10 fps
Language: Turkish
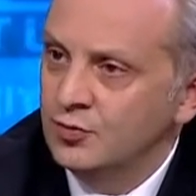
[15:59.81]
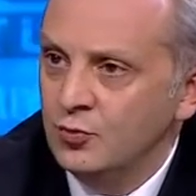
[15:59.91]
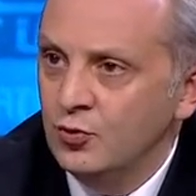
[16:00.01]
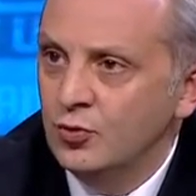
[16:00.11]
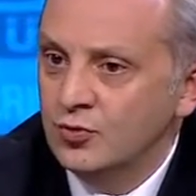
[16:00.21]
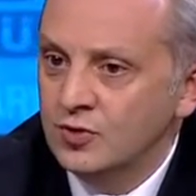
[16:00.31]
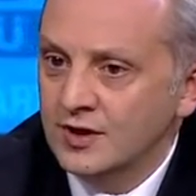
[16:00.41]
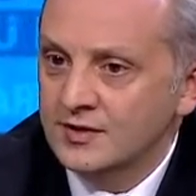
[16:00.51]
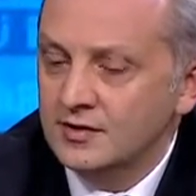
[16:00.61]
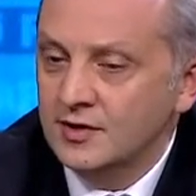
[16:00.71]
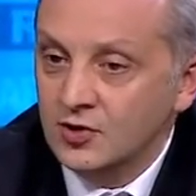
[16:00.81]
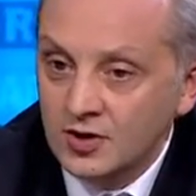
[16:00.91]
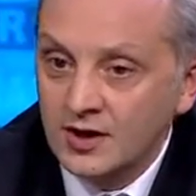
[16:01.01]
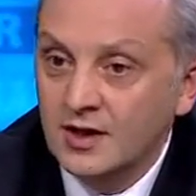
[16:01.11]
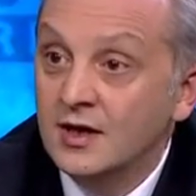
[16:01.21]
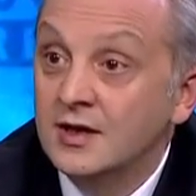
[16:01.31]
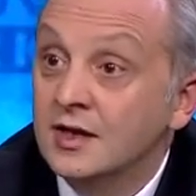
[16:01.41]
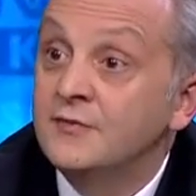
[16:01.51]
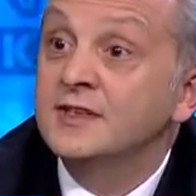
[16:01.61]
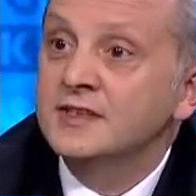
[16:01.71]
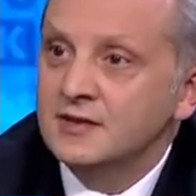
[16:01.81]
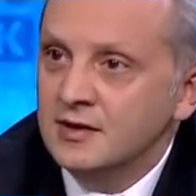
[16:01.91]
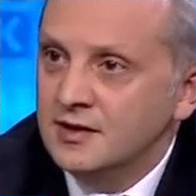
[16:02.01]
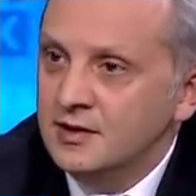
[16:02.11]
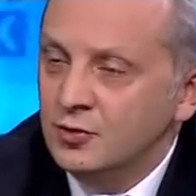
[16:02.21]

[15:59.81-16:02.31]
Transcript: Hı hı. Büyük ölçüde attı. İşte attı nefes teknikleri